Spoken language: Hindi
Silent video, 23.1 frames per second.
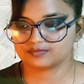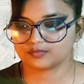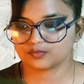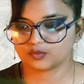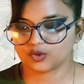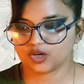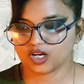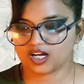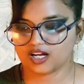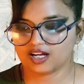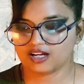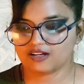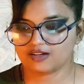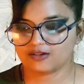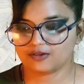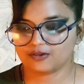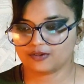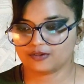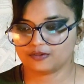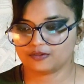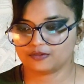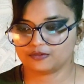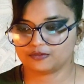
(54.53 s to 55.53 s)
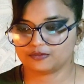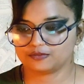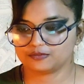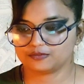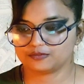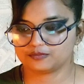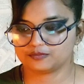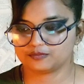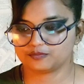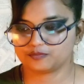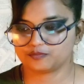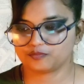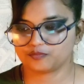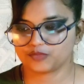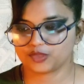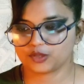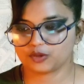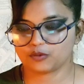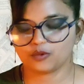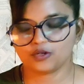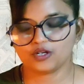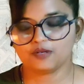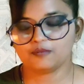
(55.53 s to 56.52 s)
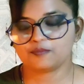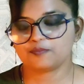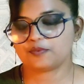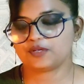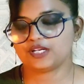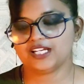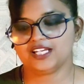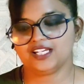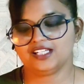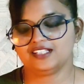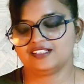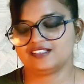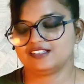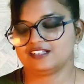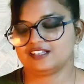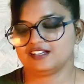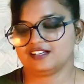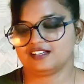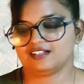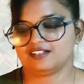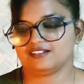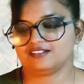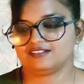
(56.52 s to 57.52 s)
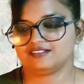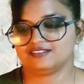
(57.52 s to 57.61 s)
वाह बड़ा प्लेस यार